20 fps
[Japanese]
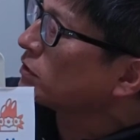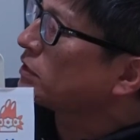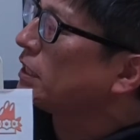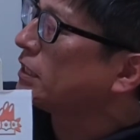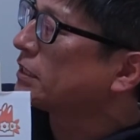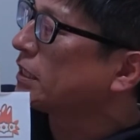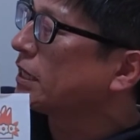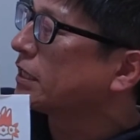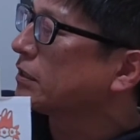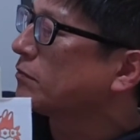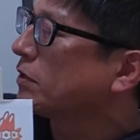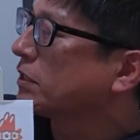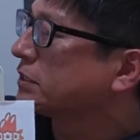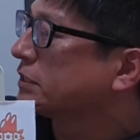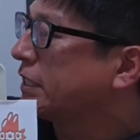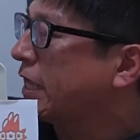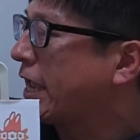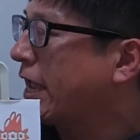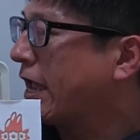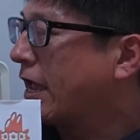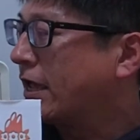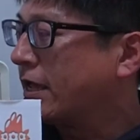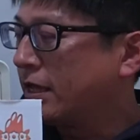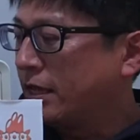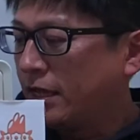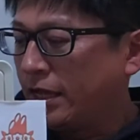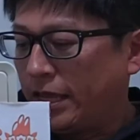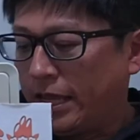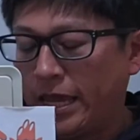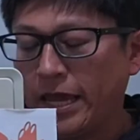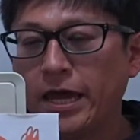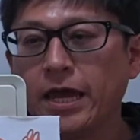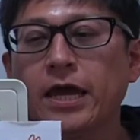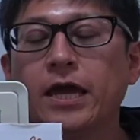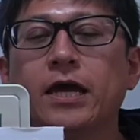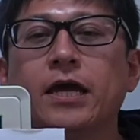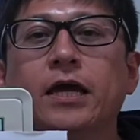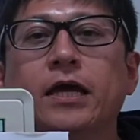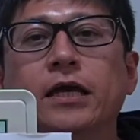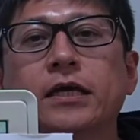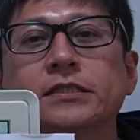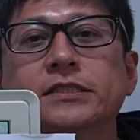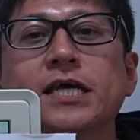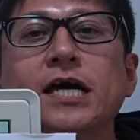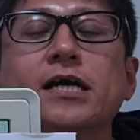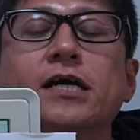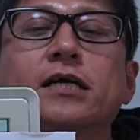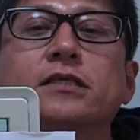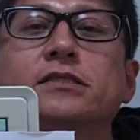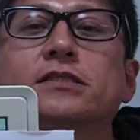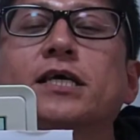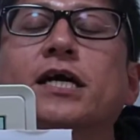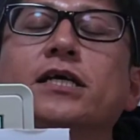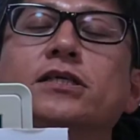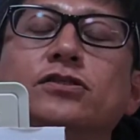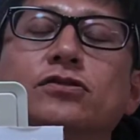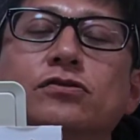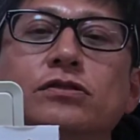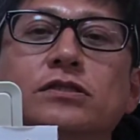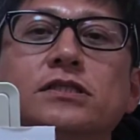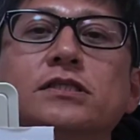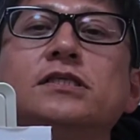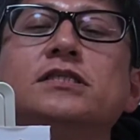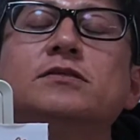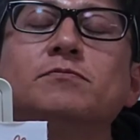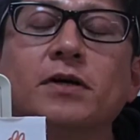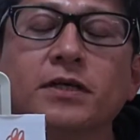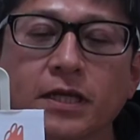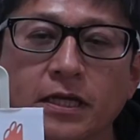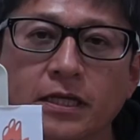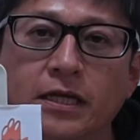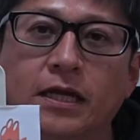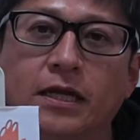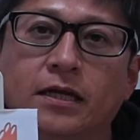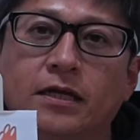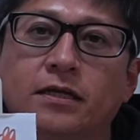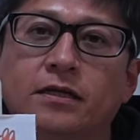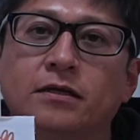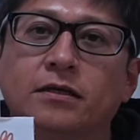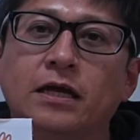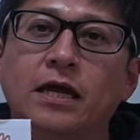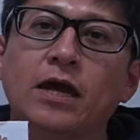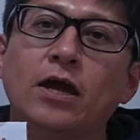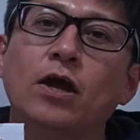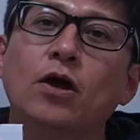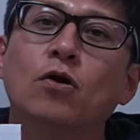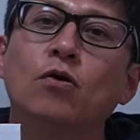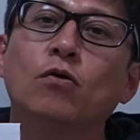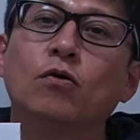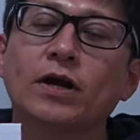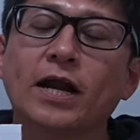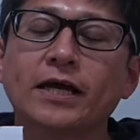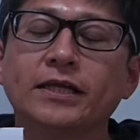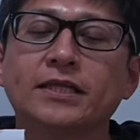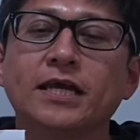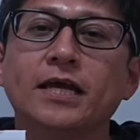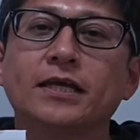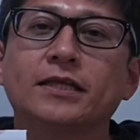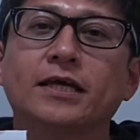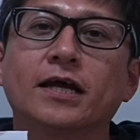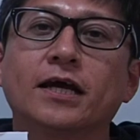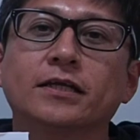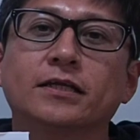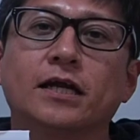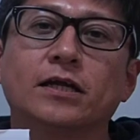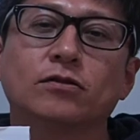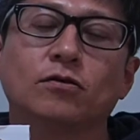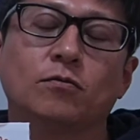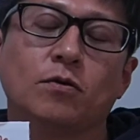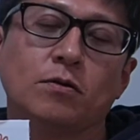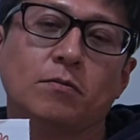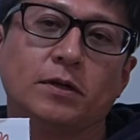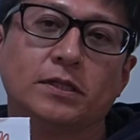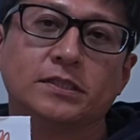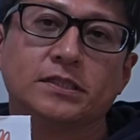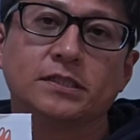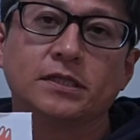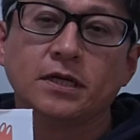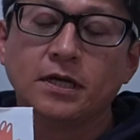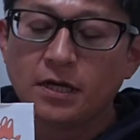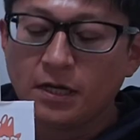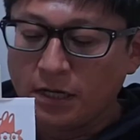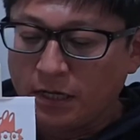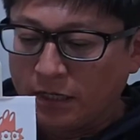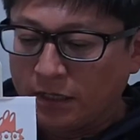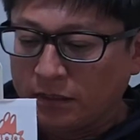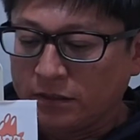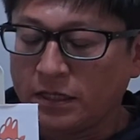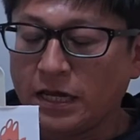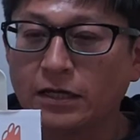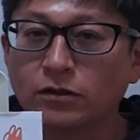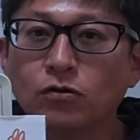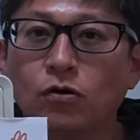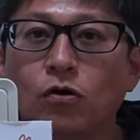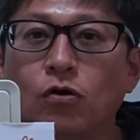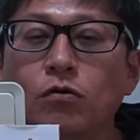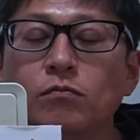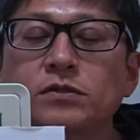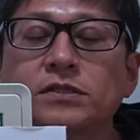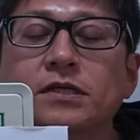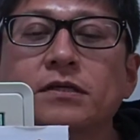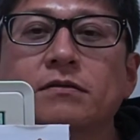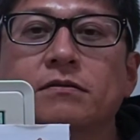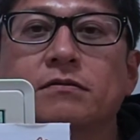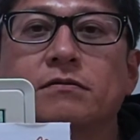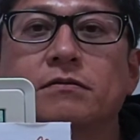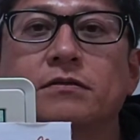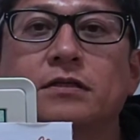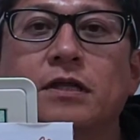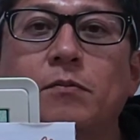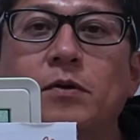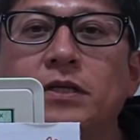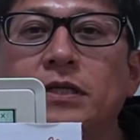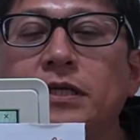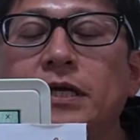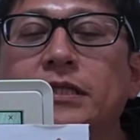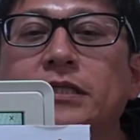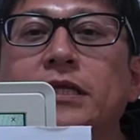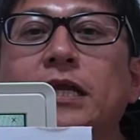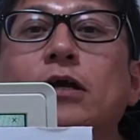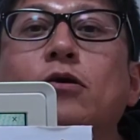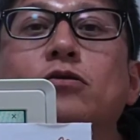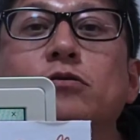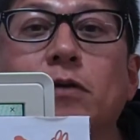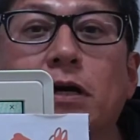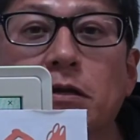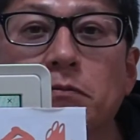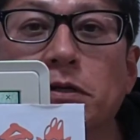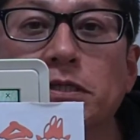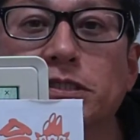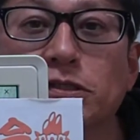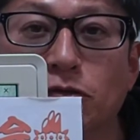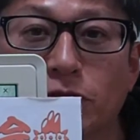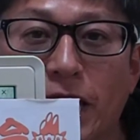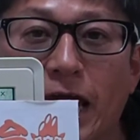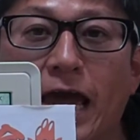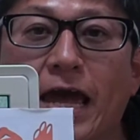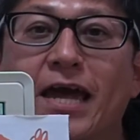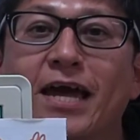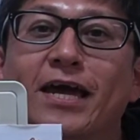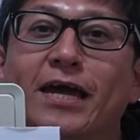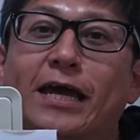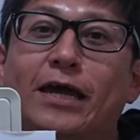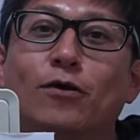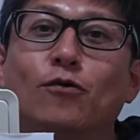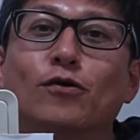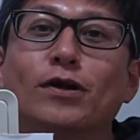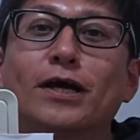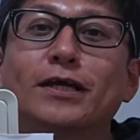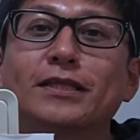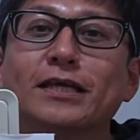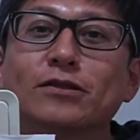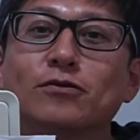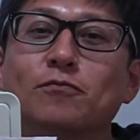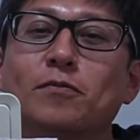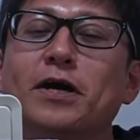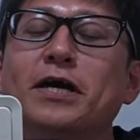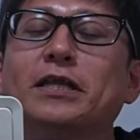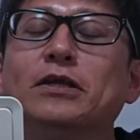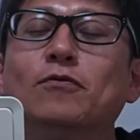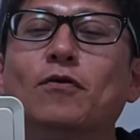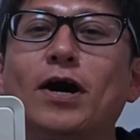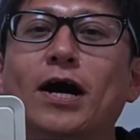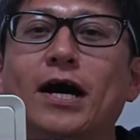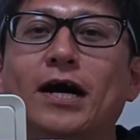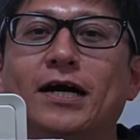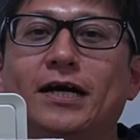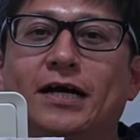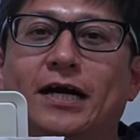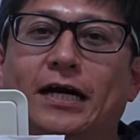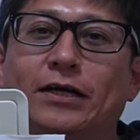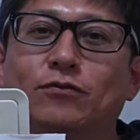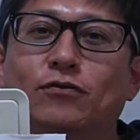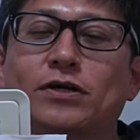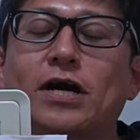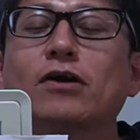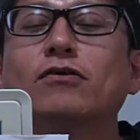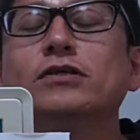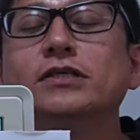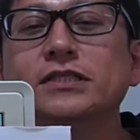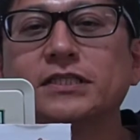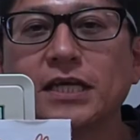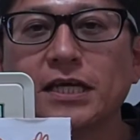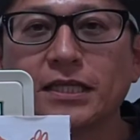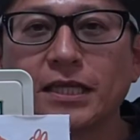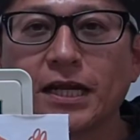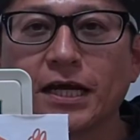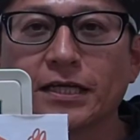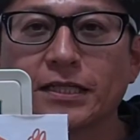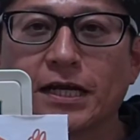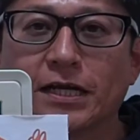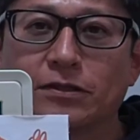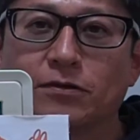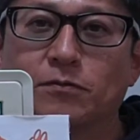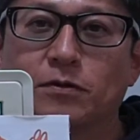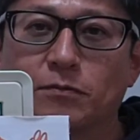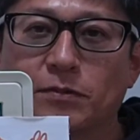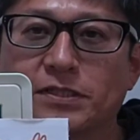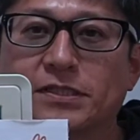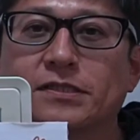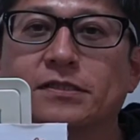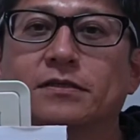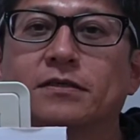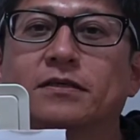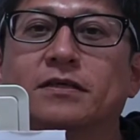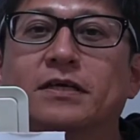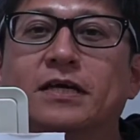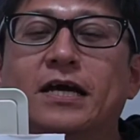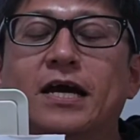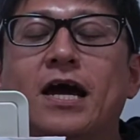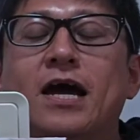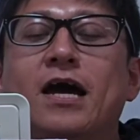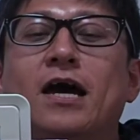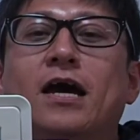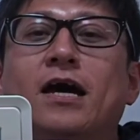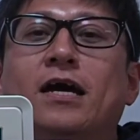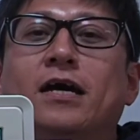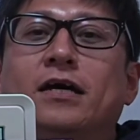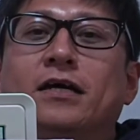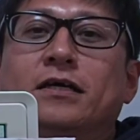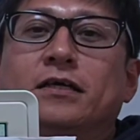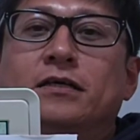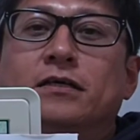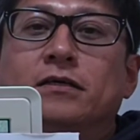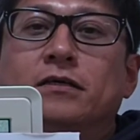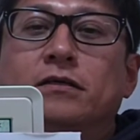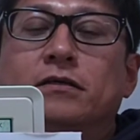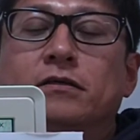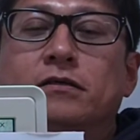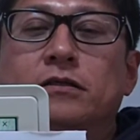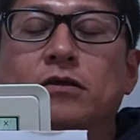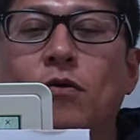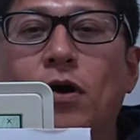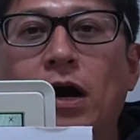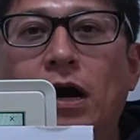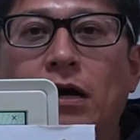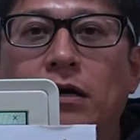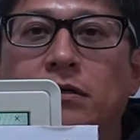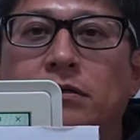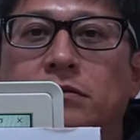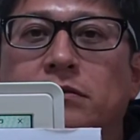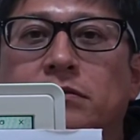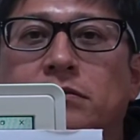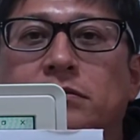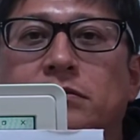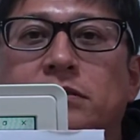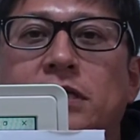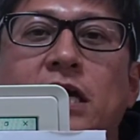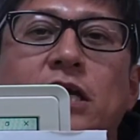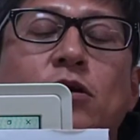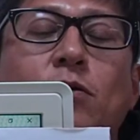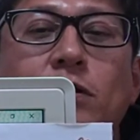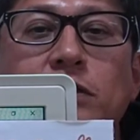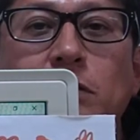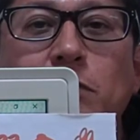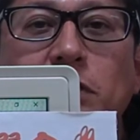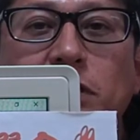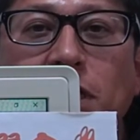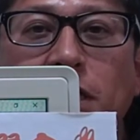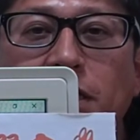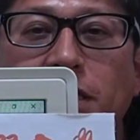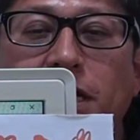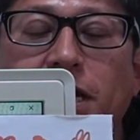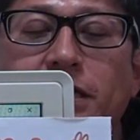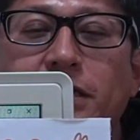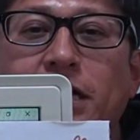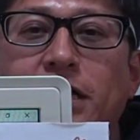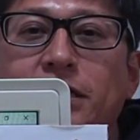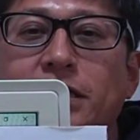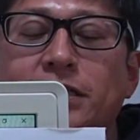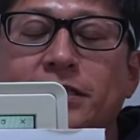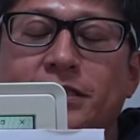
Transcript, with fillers: ていただきまして、えー、3月31日までに、えー、ご来店いただけたらと思いますであのお店たまにやってないこともありますので、えご来店の前にはあの確認していただけたらと思いますでは最後まで見ていただいたあな